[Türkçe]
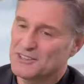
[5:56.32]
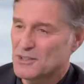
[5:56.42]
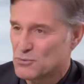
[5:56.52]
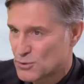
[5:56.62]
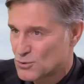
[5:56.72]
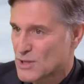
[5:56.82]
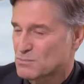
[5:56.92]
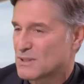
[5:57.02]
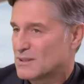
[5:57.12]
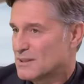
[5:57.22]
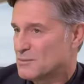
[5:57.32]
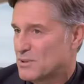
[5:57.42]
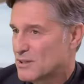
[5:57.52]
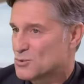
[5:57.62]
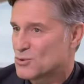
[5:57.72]
işte fötü şapkaları,
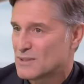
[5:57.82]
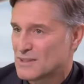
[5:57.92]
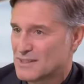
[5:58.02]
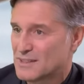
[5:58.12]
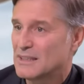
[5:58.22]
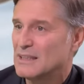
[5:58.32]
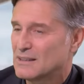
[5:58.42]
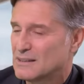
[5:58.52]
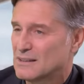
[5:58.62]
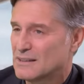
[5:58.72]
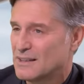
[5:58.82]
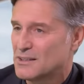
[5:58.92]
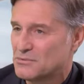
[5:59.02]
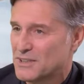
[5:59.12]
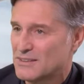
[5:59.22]
pardüsöleri, kılık
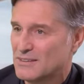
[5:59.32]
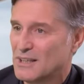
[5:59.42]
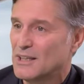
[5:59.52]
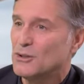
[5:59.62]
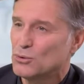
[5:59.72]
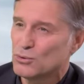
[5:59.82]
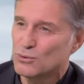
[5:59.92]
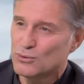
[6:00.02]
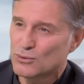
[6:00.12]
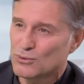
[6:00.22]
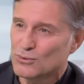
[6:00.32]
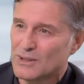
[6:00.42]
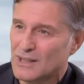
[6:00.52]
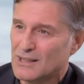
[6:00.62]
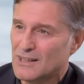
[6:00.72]
kıyafet, kültür,
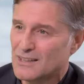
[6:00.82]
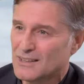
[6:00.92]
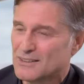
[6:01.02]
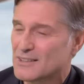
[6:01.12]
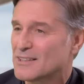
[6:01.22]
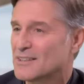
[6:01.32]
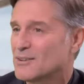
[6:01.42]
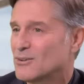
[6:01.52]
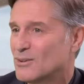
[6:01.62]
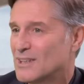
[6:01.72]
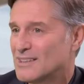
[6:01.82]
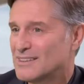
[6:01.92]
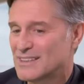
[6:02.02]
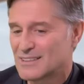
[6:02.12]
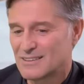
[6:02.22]
ahlak, sanata olan
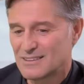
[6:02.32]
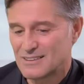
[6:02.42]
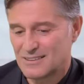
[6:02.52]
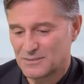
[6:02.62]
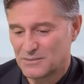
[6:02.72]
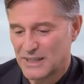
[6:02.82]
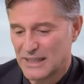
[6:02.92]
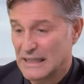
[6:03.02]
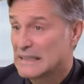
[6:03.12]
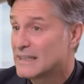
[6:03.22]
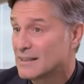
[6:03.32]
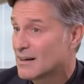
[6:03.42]
yakınlık ve ilgi